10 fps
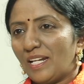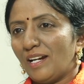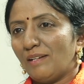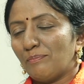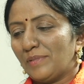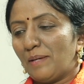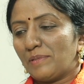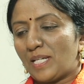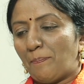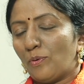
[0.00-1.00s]
మీరే
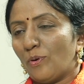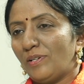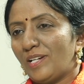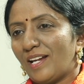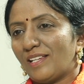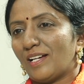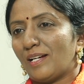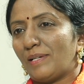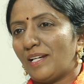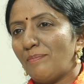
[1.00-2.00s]
చెప్పుకోవట్లేదు
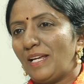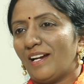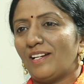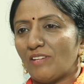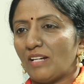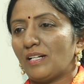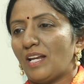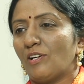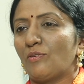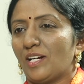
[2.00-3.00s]
కాబట్టి మీలాంటి
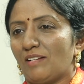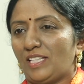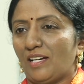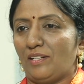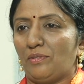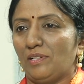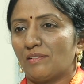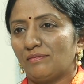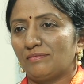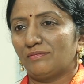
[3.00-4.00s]
వాళ్ళు కల్వకుంట్ల కవిత అని
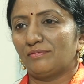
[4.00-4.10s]
అంటున్నారు